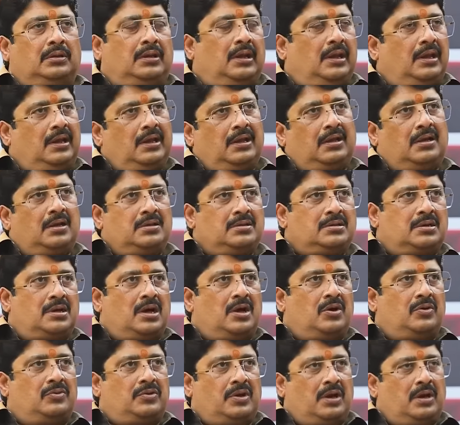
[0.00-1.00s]
दिलेरगंज
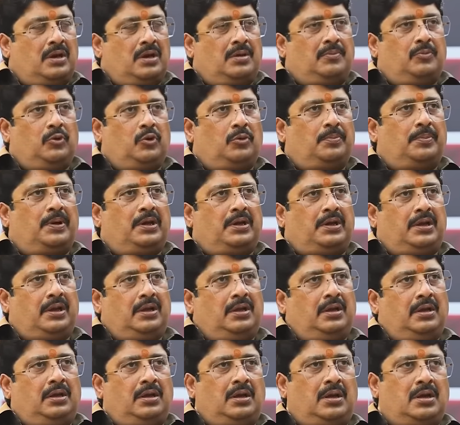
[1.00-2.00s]
गांव जहां हम लोग
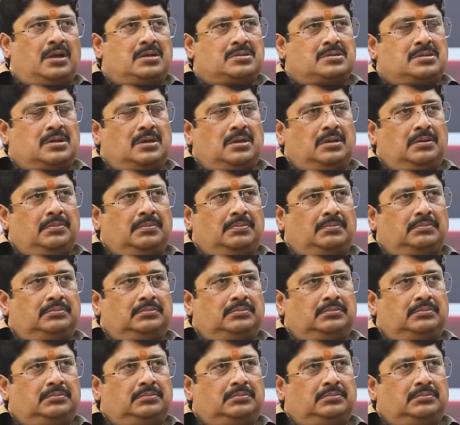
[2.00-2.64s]
बैठे हैं यहां से